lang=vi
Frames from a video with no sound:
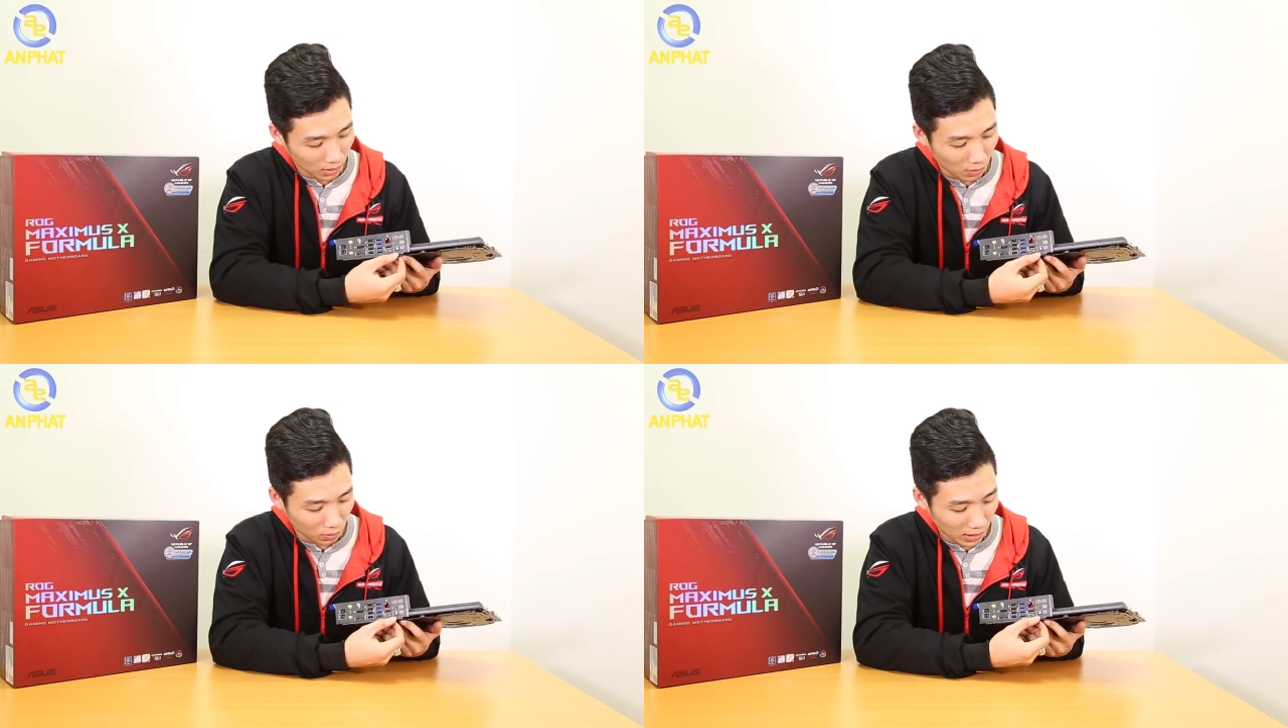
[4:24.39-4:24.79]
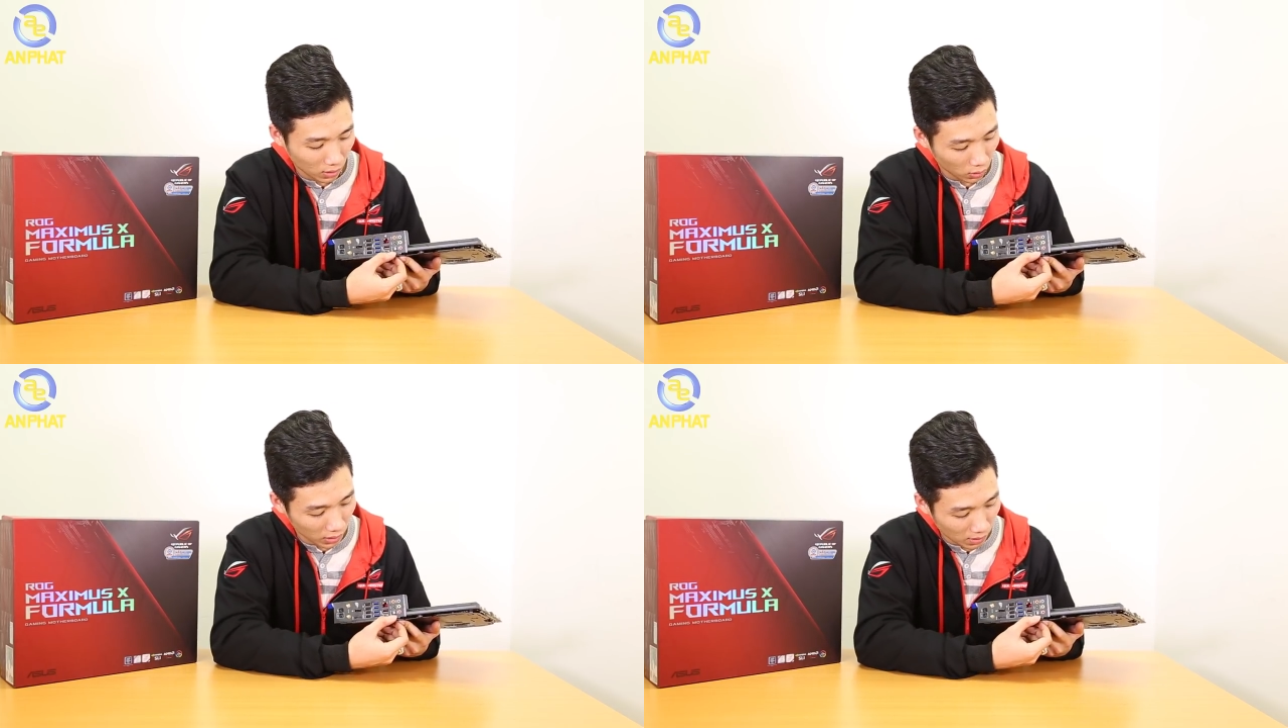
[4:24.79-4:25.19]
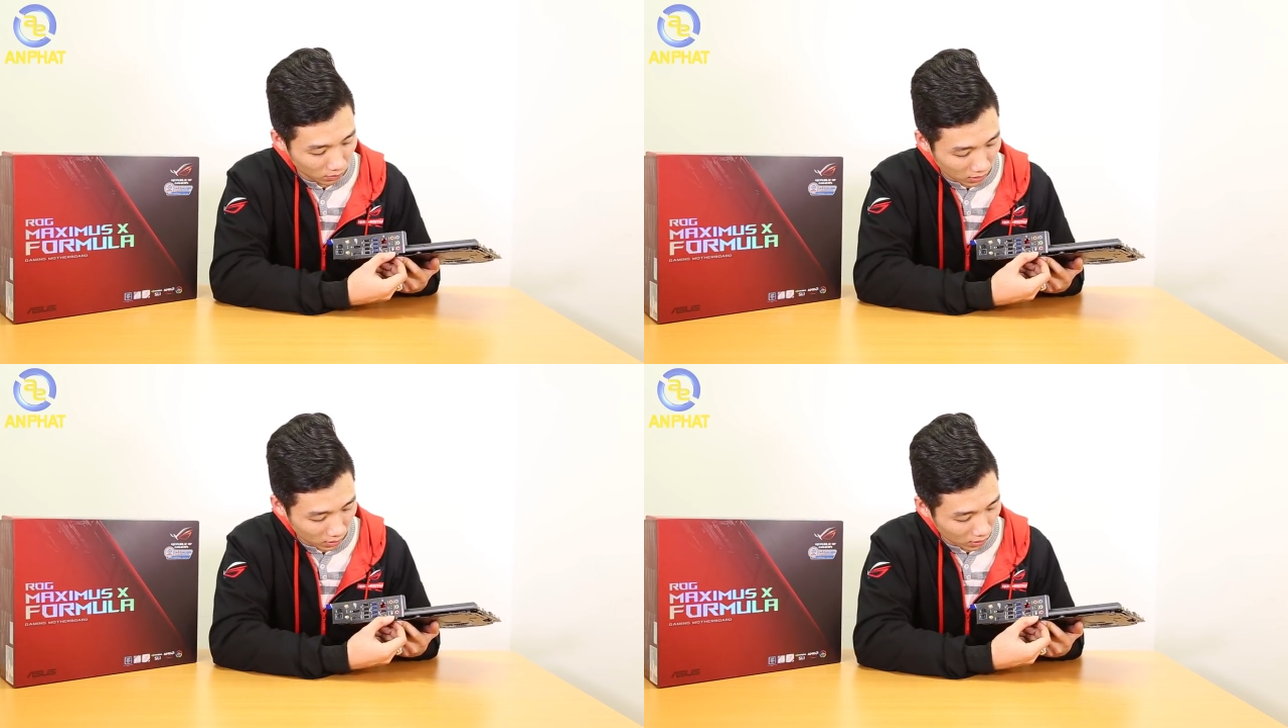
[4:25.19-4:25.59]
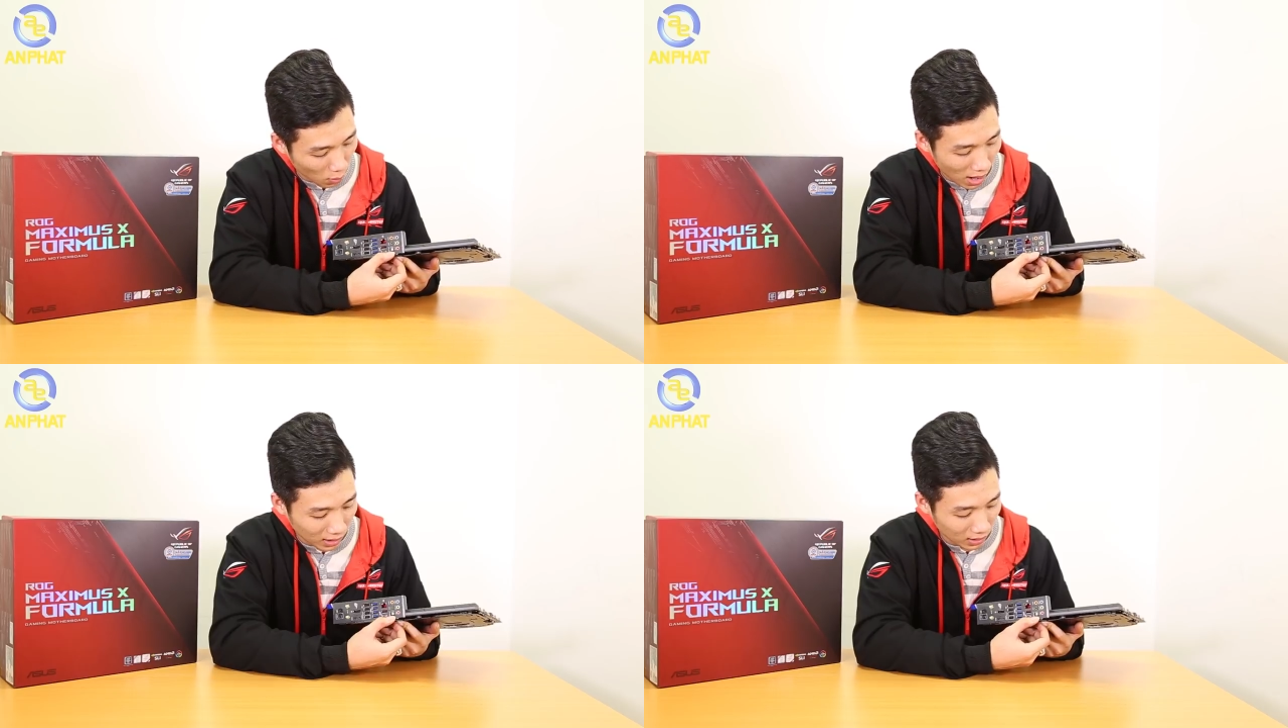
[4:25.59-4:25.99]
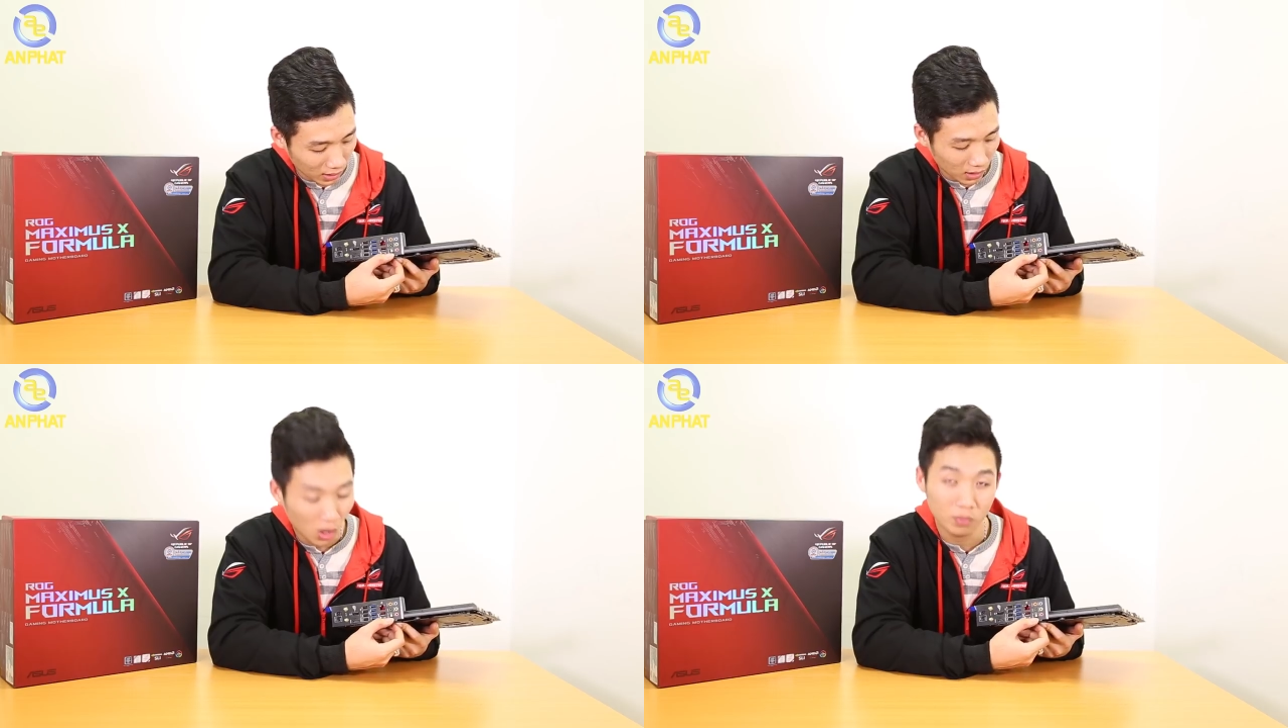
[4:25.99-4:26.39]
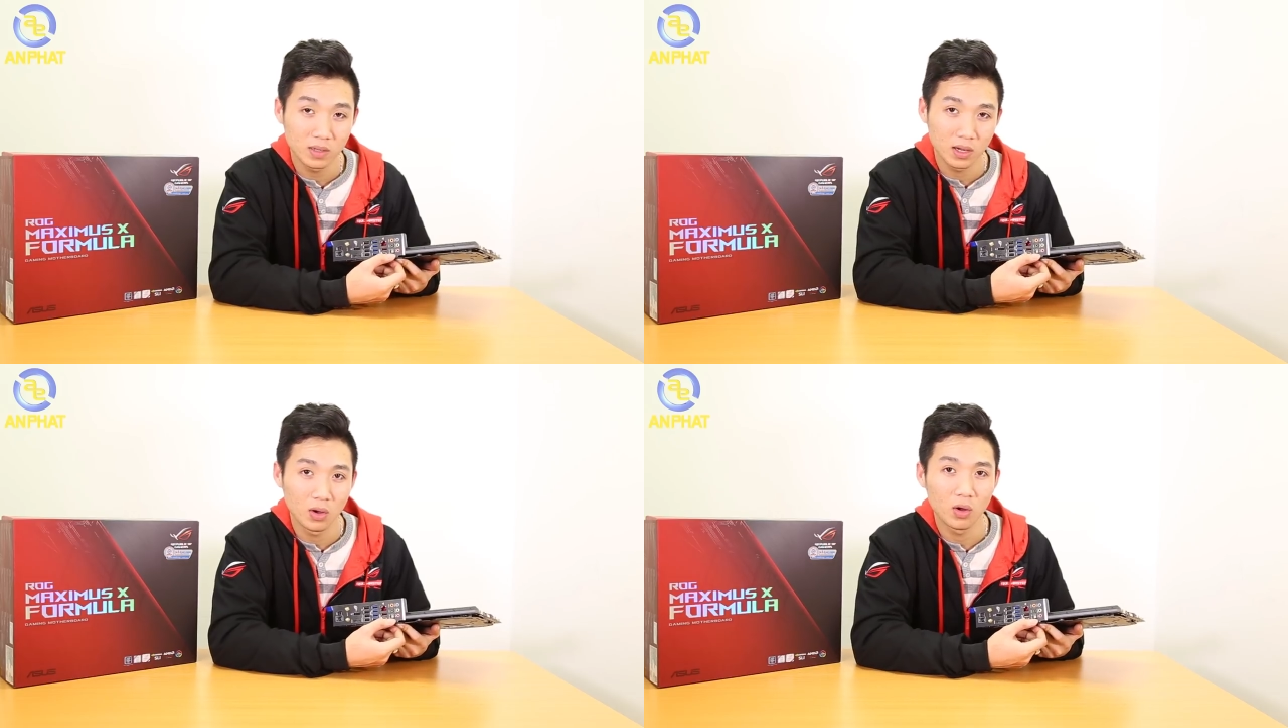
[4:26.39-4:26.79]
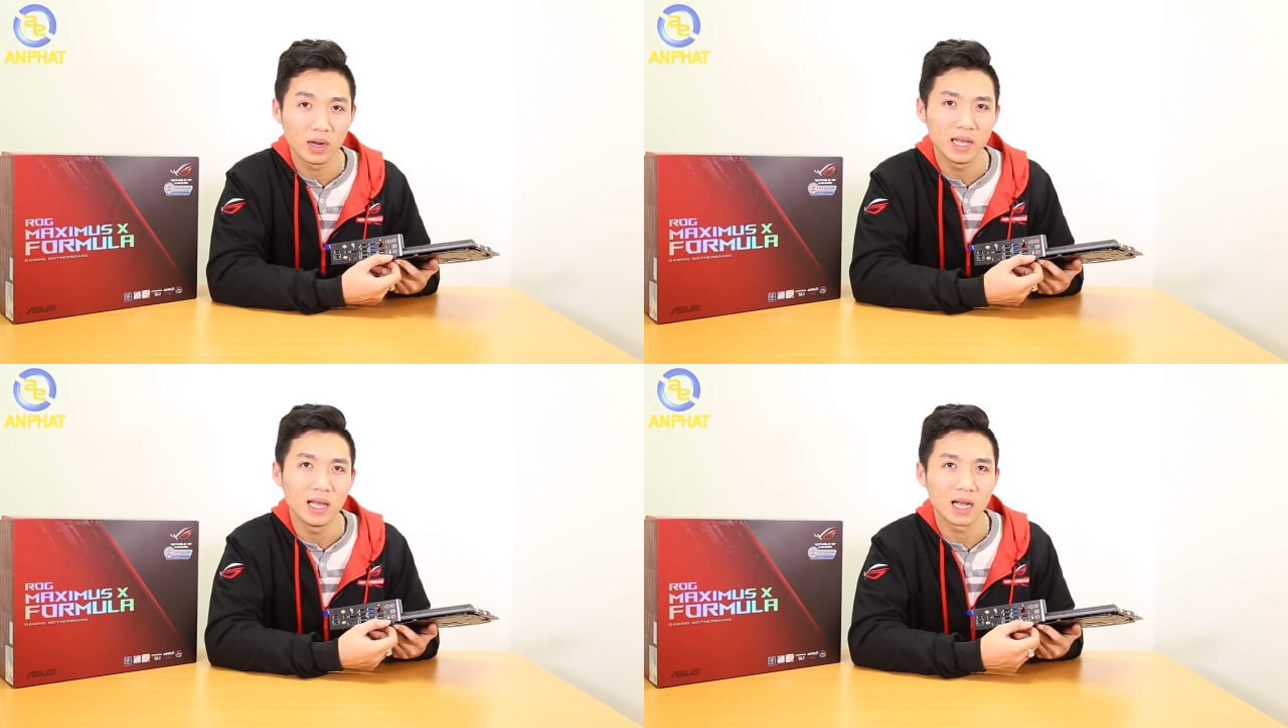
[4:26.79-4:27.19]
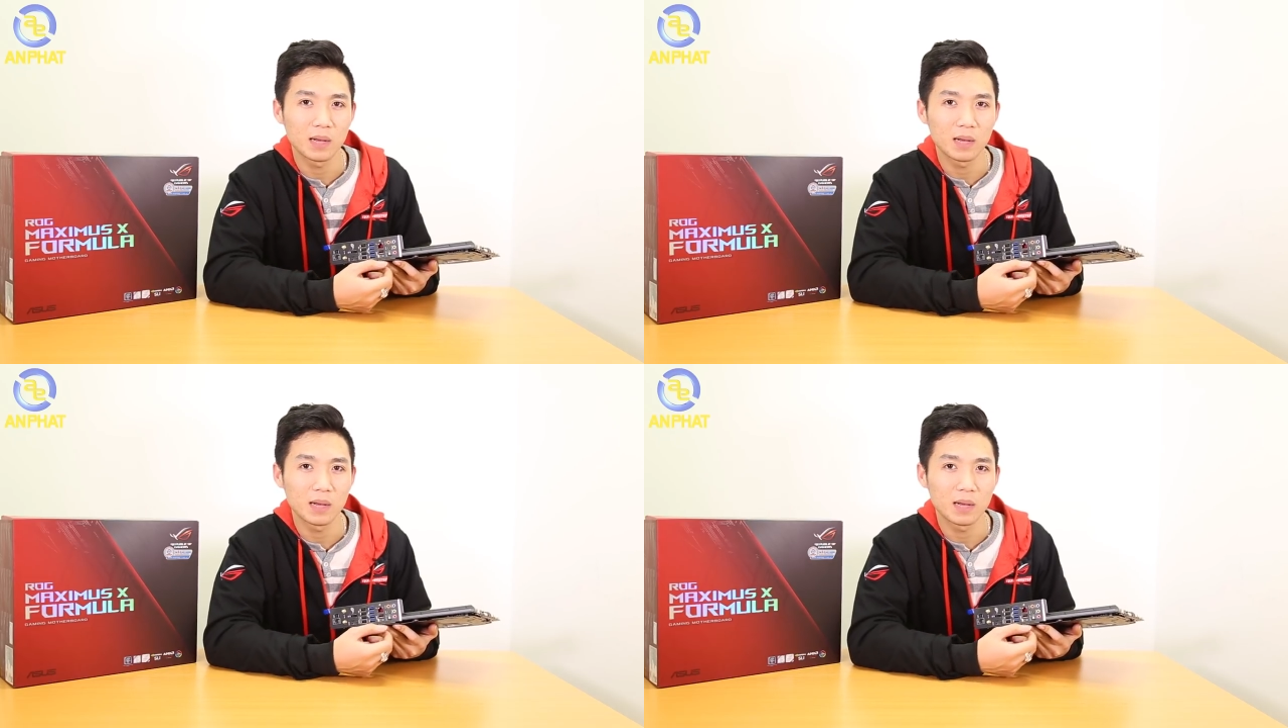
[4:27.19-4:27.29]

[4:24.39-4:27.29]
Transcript: cổng kết nối âm quang optical để